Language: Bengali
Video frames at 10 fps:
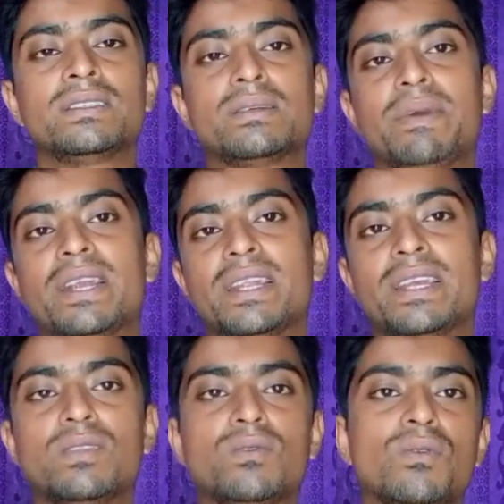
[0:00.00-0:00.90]
যে
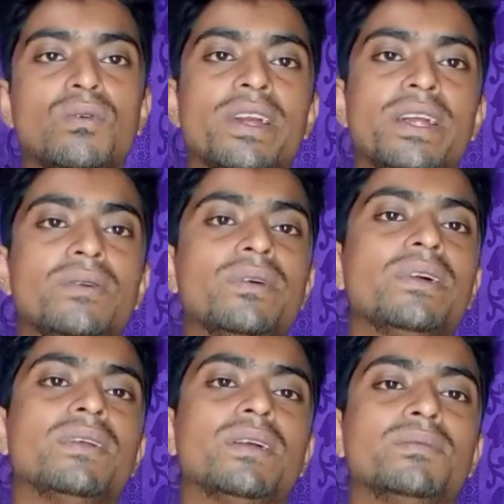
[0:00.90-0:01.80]
ব্যাটারি কিন্তু হিট
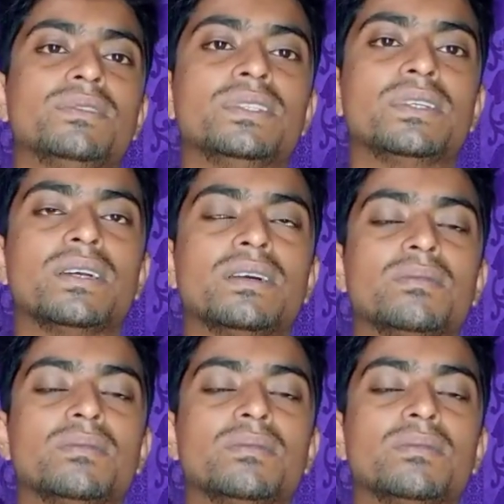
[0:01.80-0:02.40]
করে ফলাবো যে